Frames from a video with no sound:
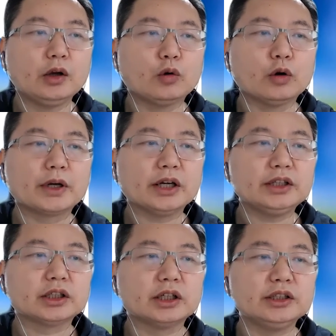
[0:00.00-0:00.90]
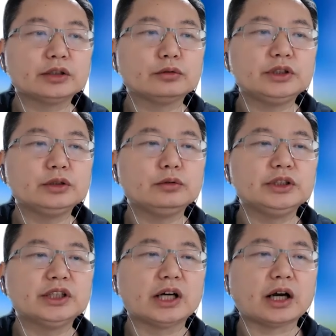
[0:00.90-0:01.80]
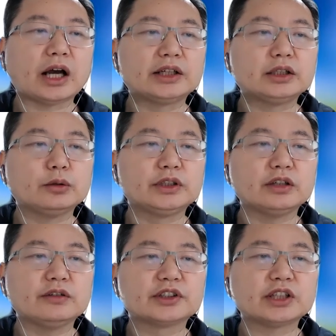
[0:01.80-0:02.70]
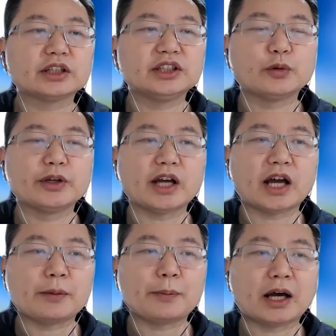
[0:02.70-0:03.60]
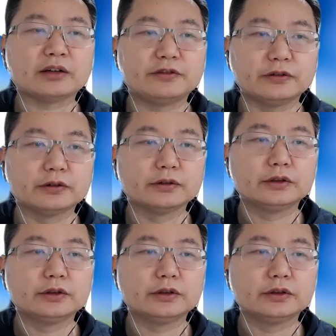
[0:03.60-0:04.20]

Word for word: 我们可以和耶稣基督一样，喊这位天父上帝为阿爸父。